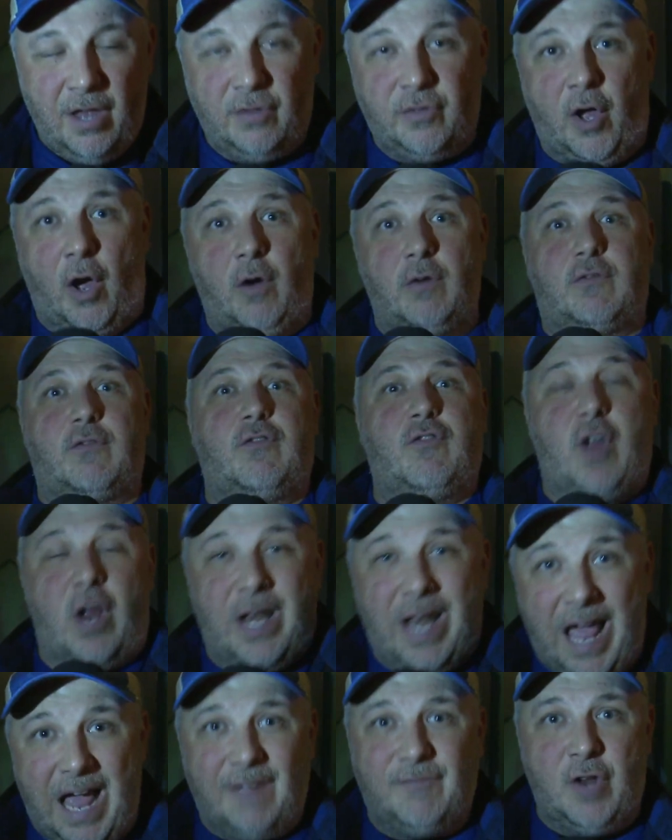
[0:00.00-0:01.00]
Donc, tu te
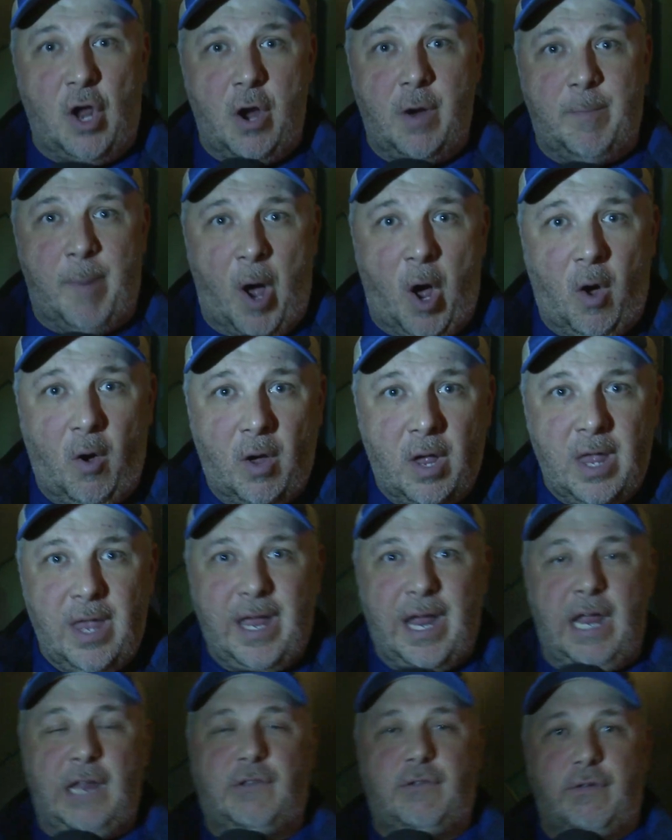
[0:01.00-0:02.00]
lèves d'un bond
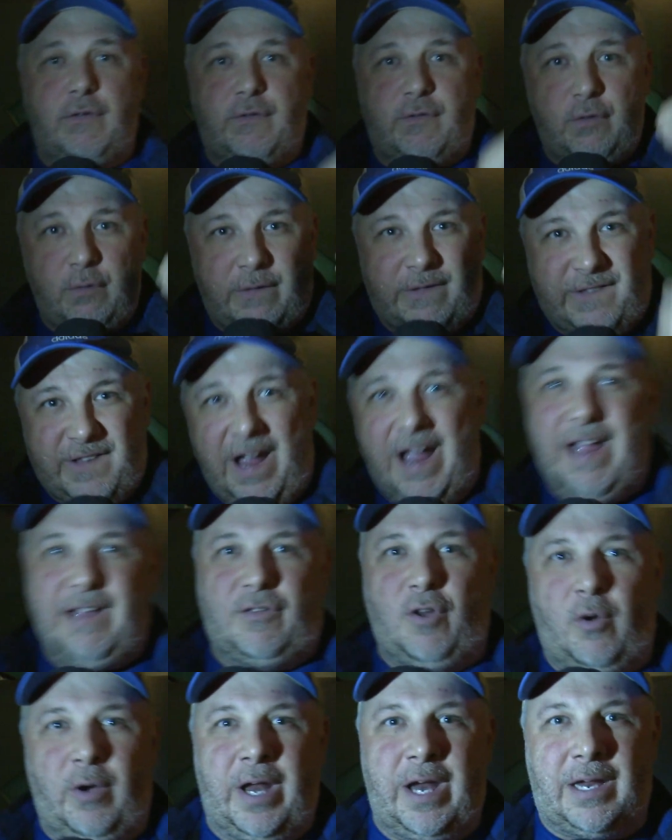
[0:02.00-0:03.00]
et tu soutiens
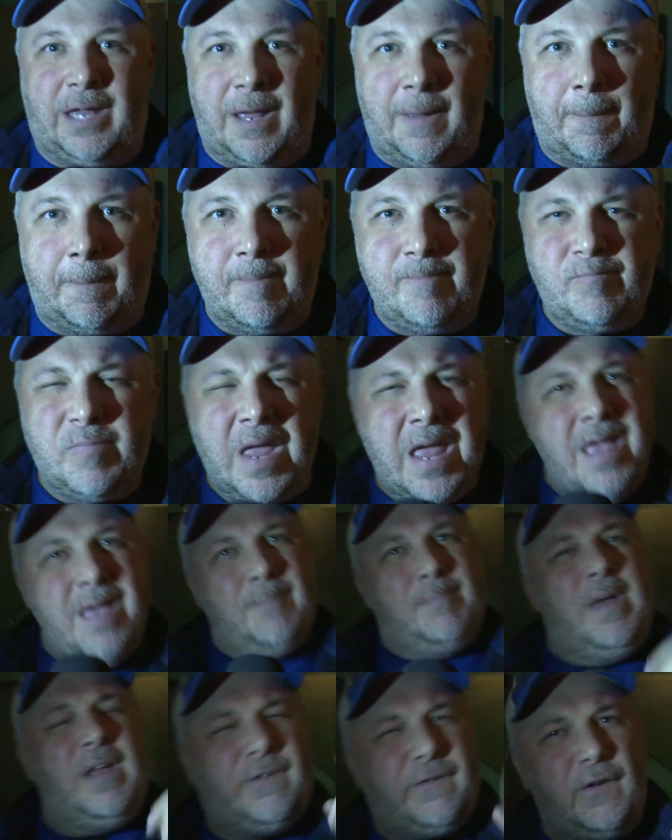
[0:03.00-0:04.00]
ton équipe.
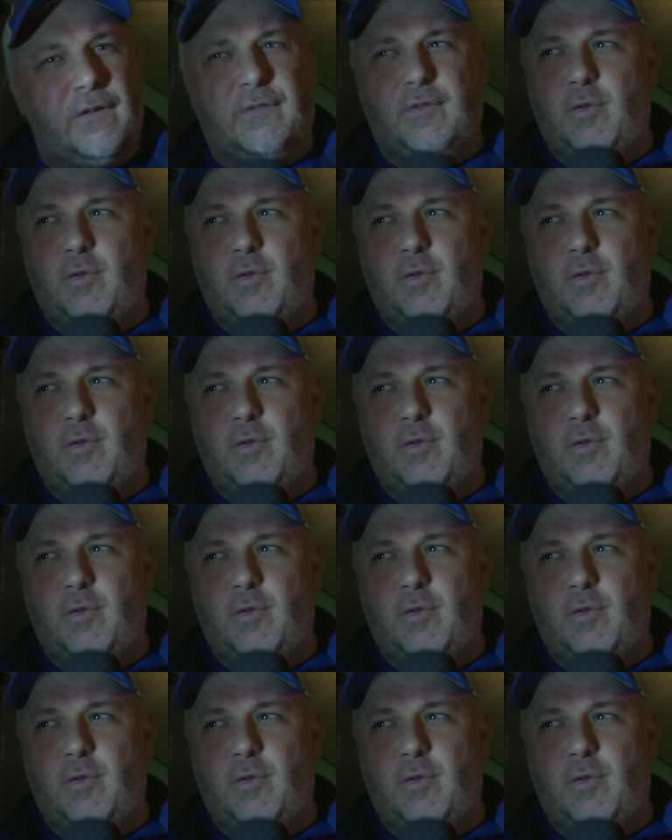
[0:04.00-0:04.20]
Mais ce